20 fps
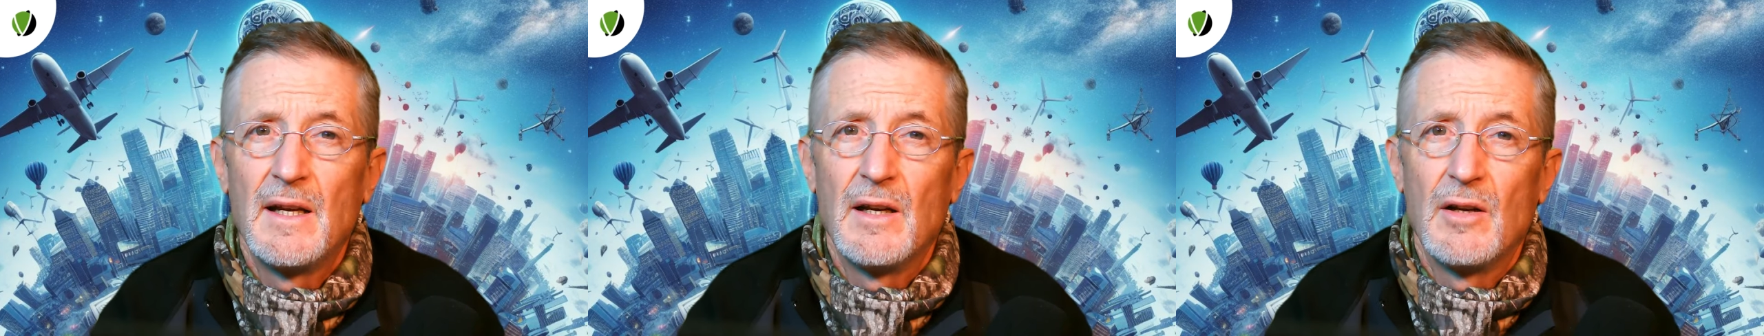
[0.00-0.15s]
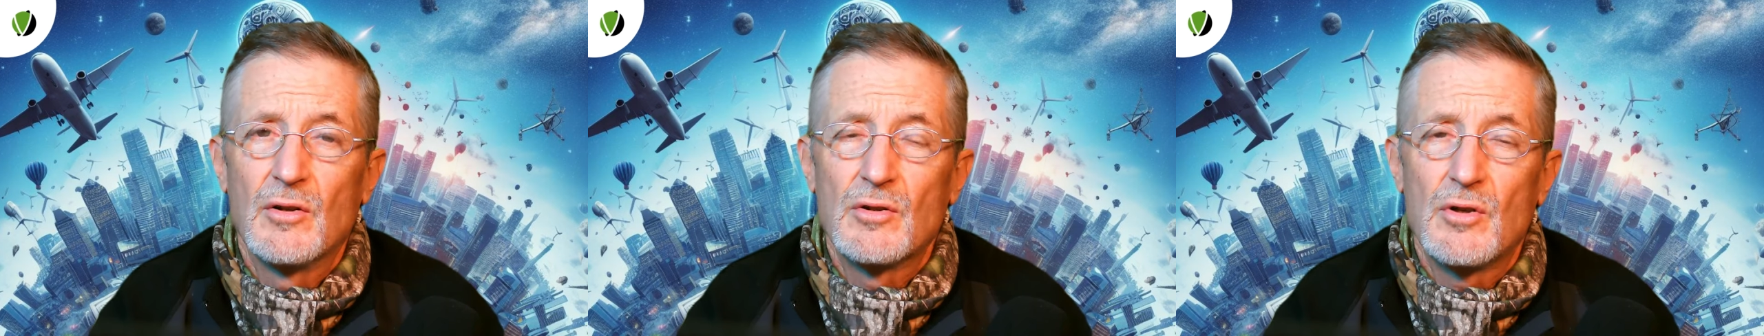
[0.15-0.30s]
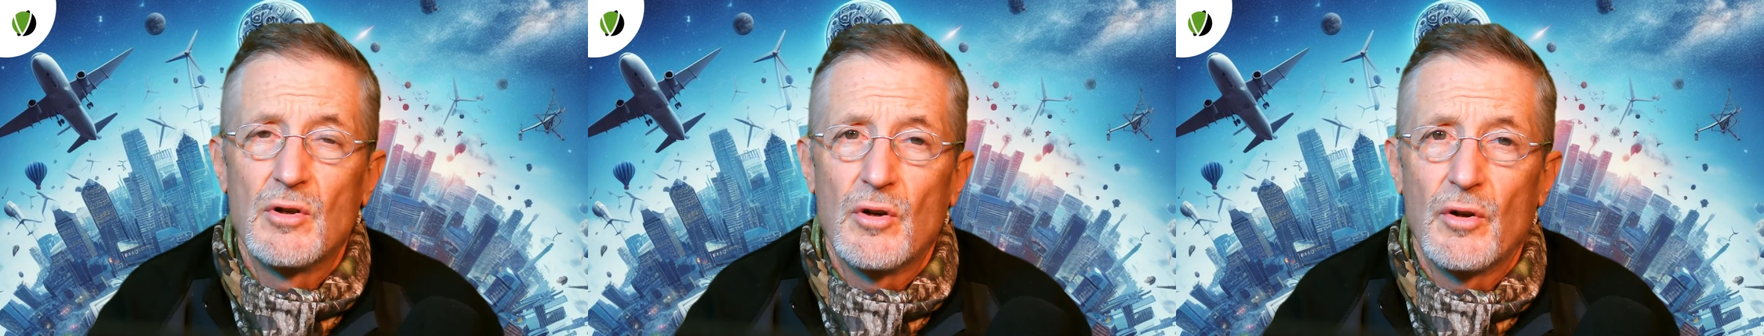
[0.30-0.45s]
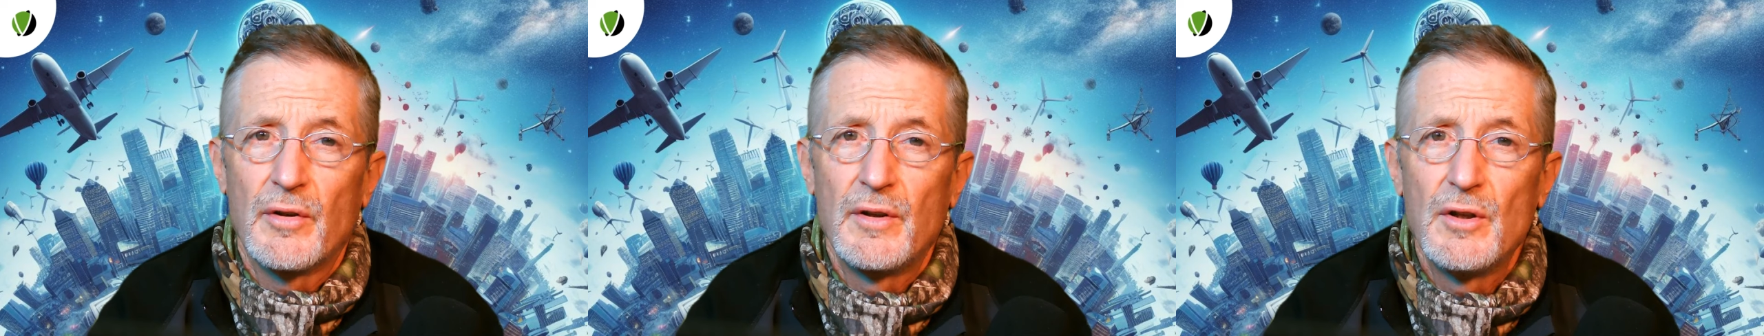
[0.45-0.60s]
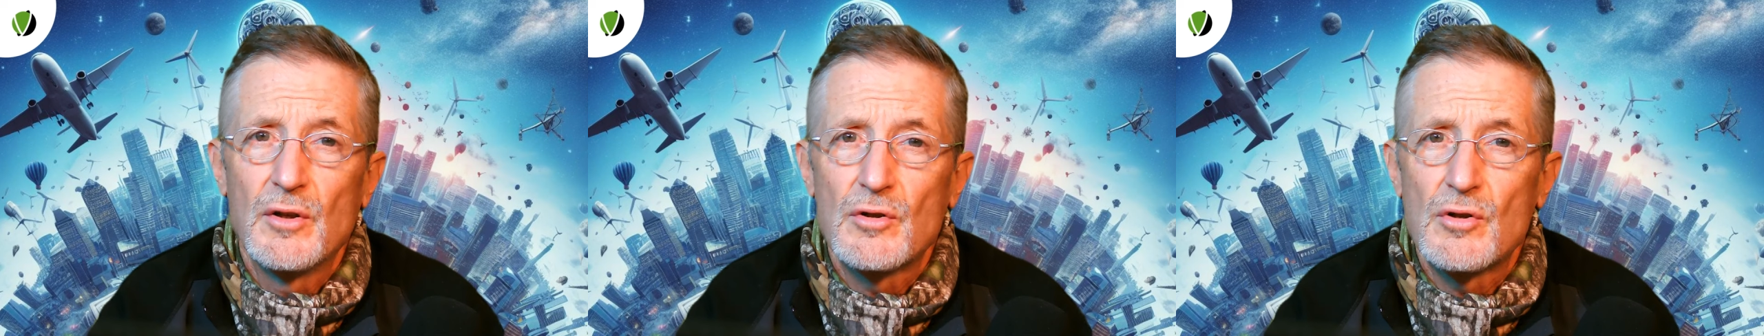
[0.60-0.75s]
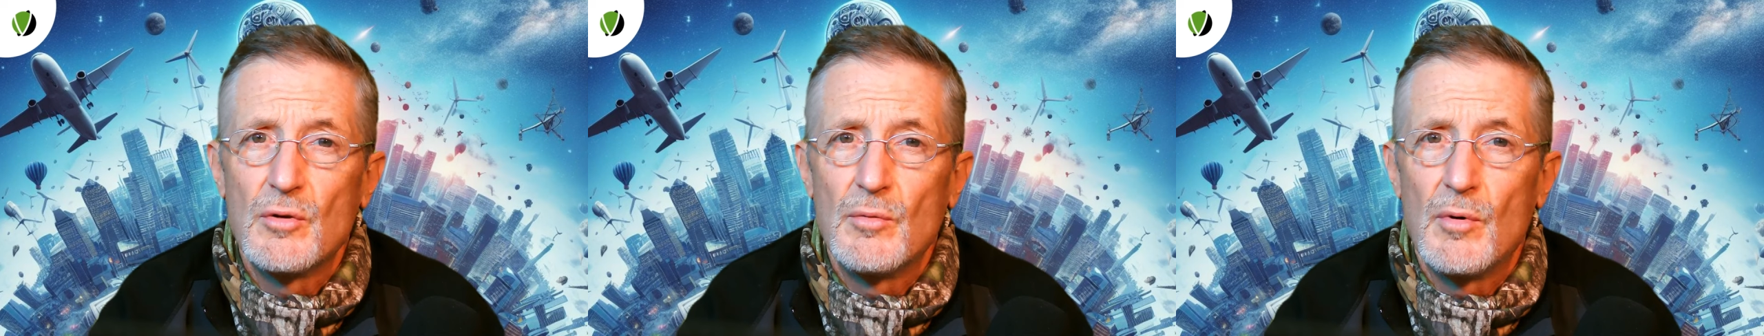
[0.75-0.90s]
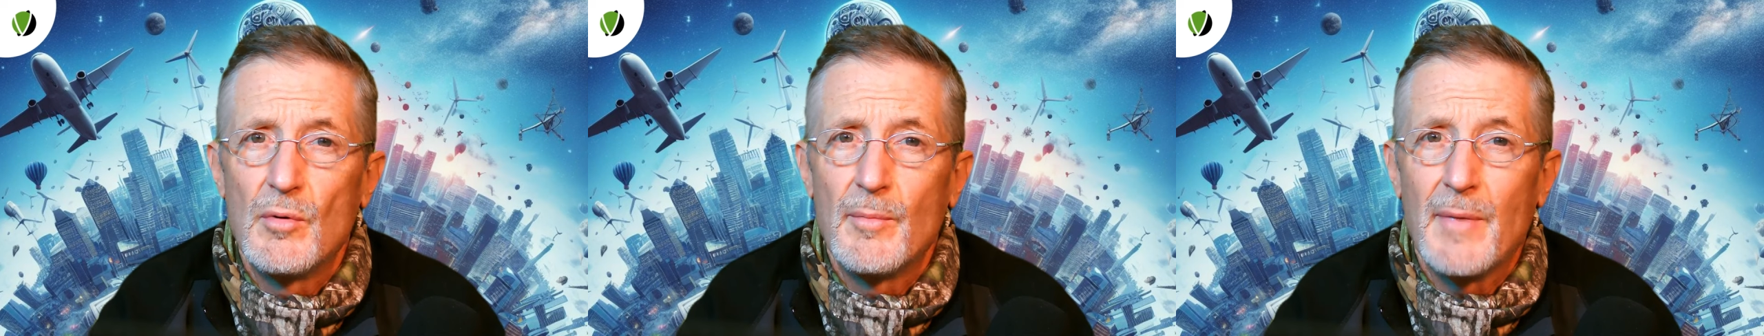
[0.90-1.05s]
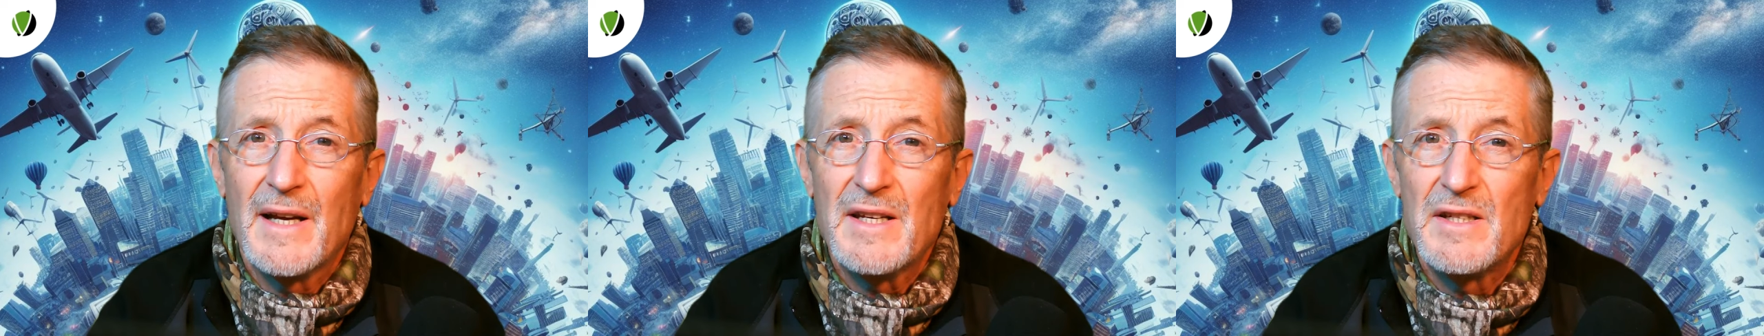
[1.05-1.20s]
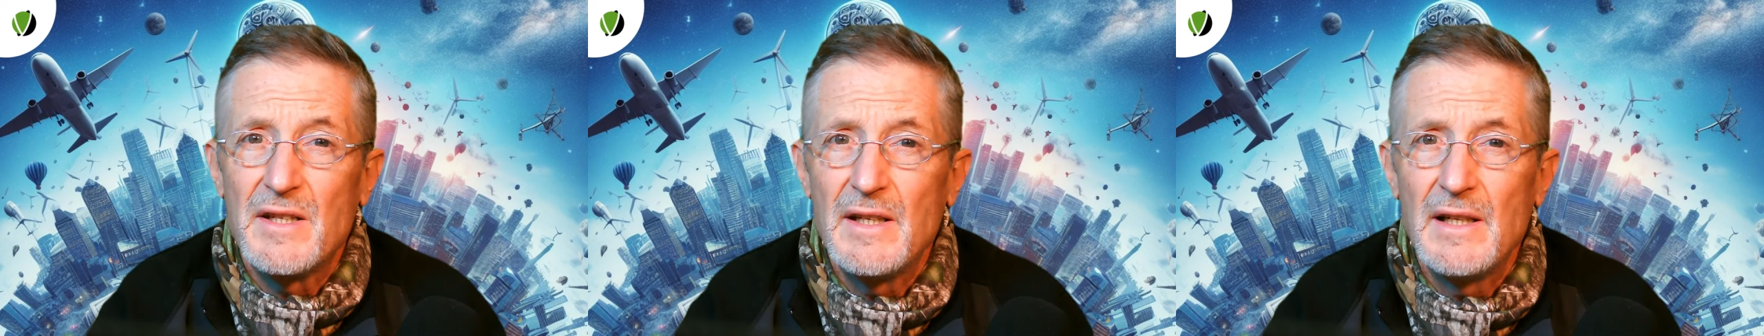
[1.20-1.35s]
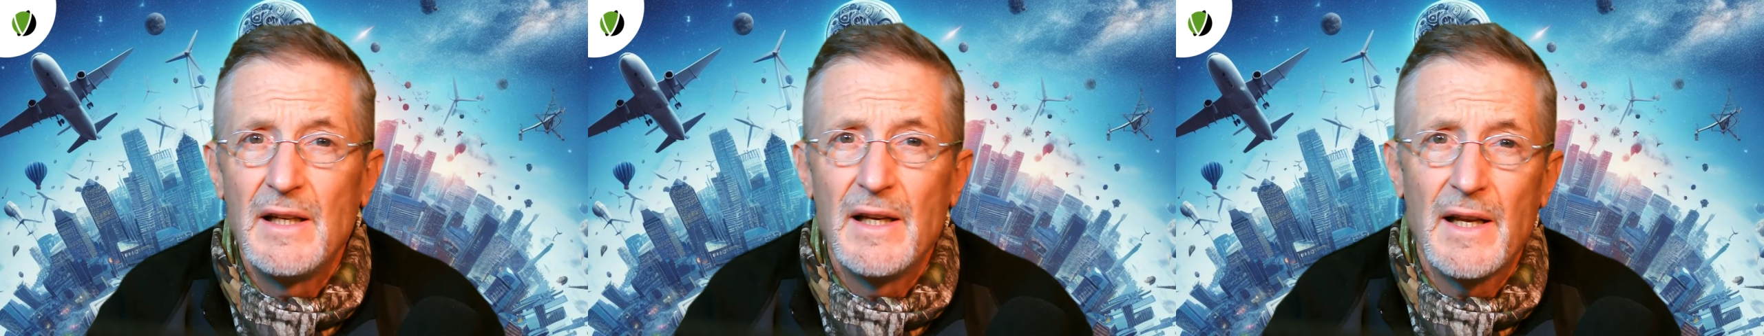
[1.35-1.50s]
los conocidos como
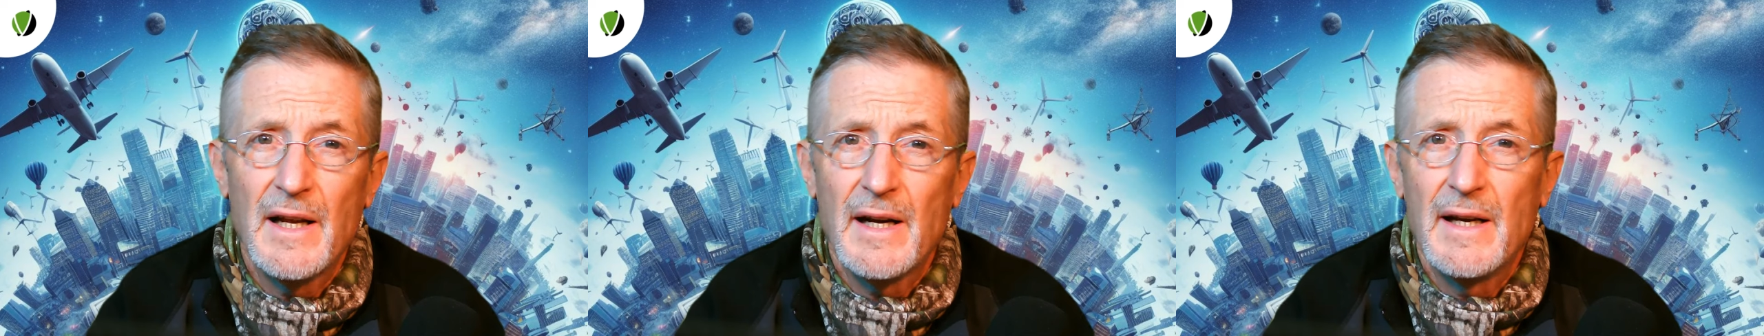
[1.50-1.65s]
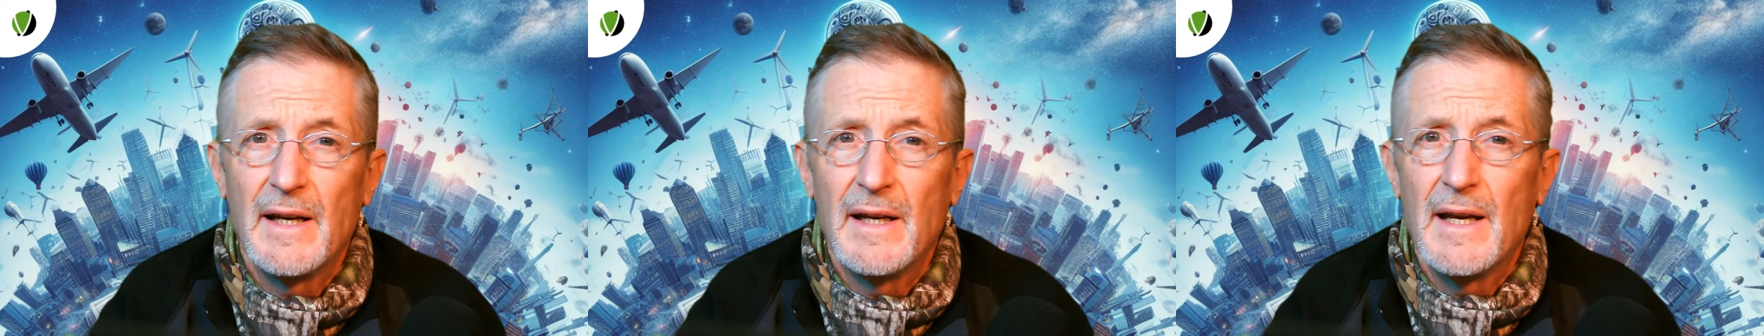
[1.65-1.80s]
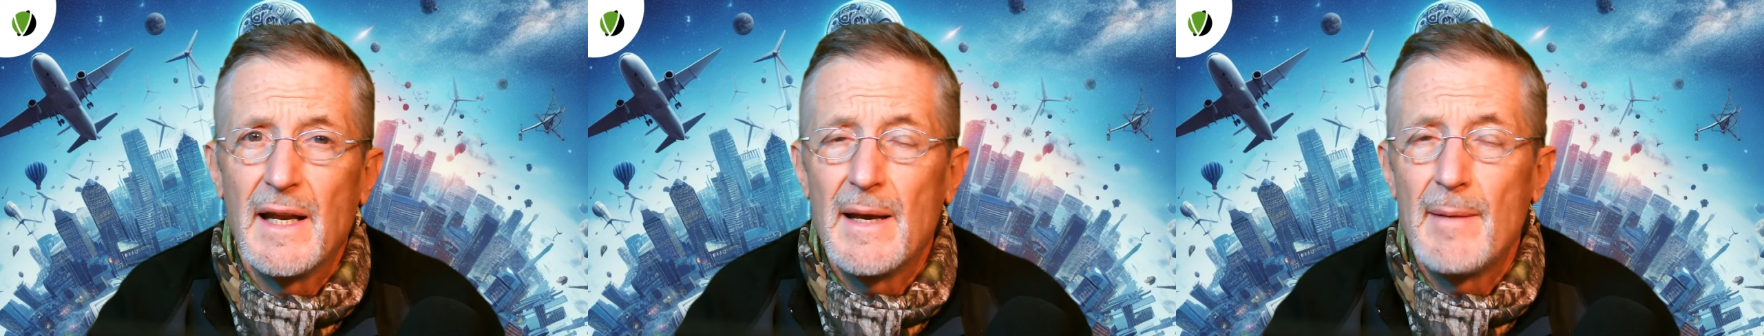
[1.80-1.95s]
Machine Learning,